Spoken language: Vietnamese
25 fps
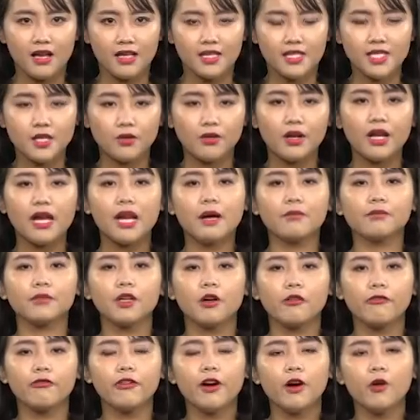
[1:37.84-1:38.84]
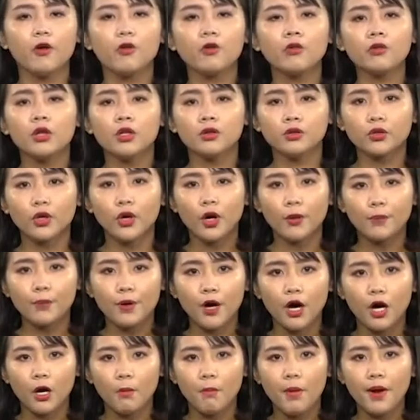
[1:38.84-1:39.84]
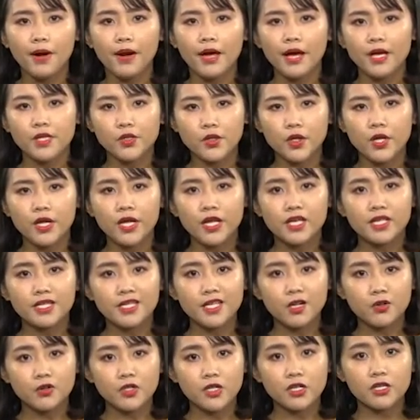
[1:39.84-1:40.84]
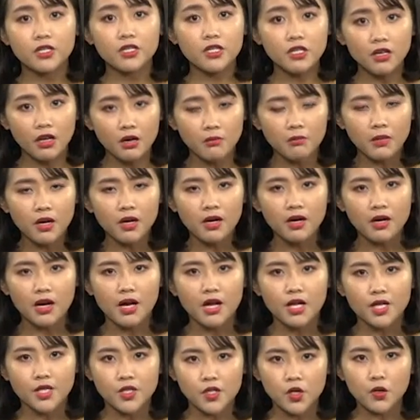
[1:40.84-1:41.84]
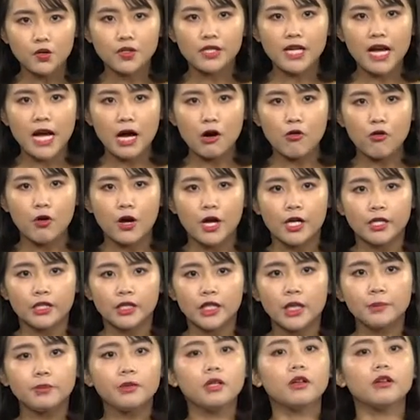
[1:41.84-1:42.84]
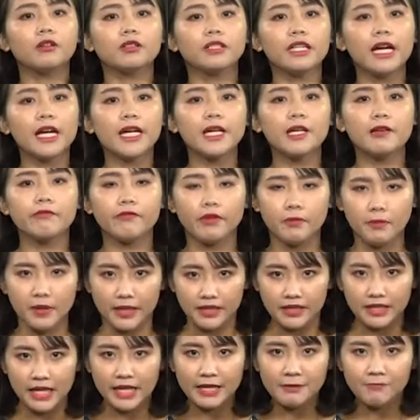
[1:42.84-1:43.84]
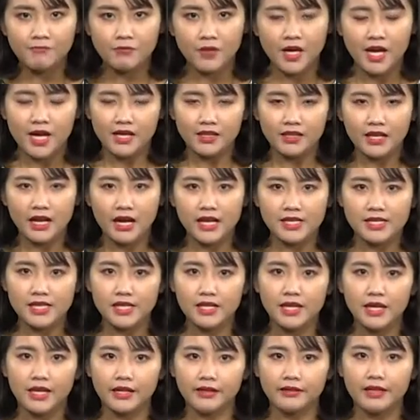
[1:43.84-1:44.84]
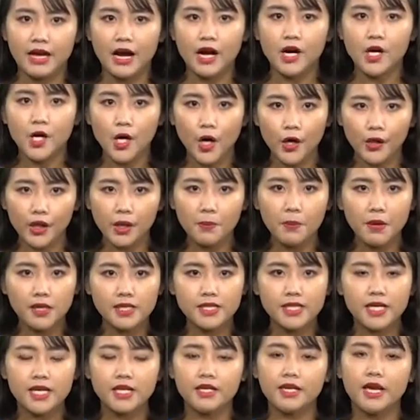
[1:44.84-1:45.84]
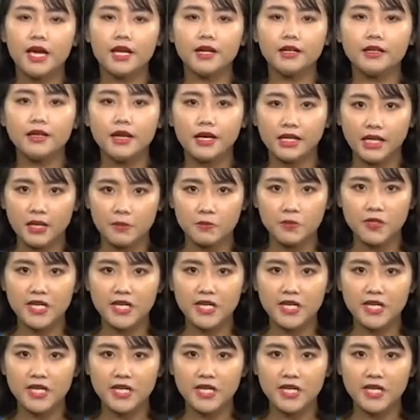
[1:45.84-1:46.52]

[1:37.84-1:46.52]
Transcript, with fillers: Sau khi làm tiểu phẫu, tối hôm đó bà Đê xuất hiện triệu chứng lơ mơ, sốt cao, nhịp thở nhanh và mạch nhanh, nên là gia đình đã gọi các bác sĩ đến để kiểm